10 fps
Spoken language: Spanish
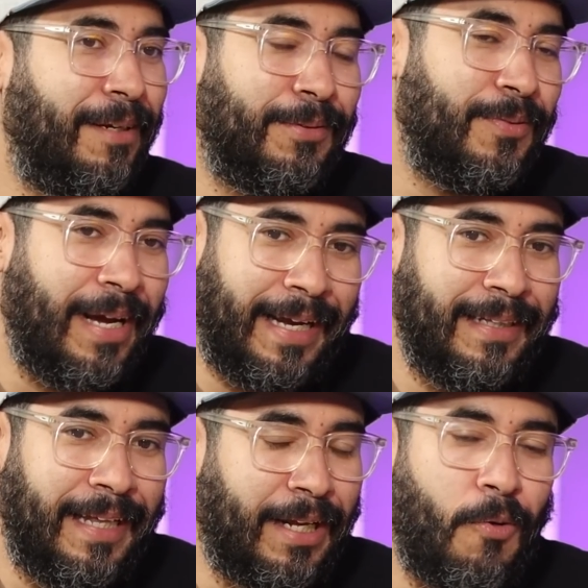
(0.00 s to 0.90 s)
teníamos una
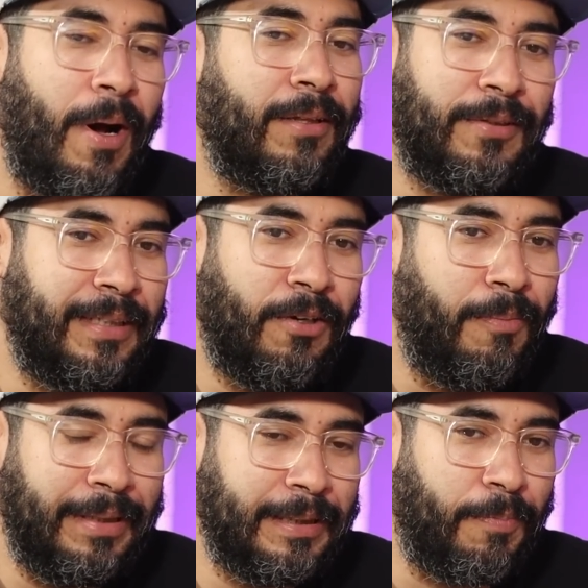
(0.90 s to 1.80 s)
agenda de cuatro o
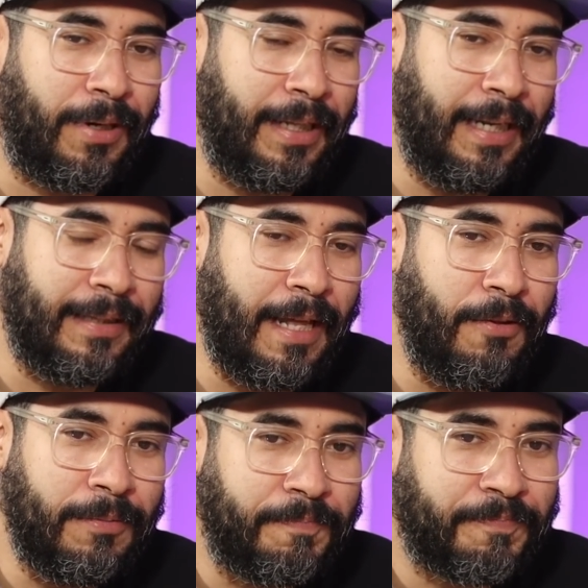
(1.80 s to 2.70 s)
cinco meses por
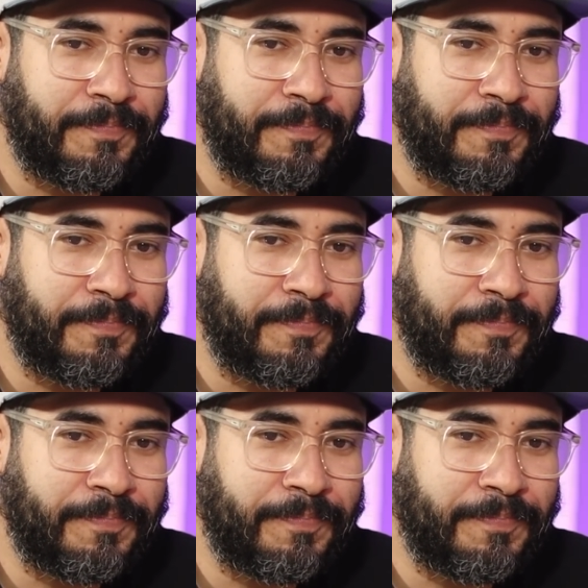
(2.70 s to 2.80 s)
adelantado.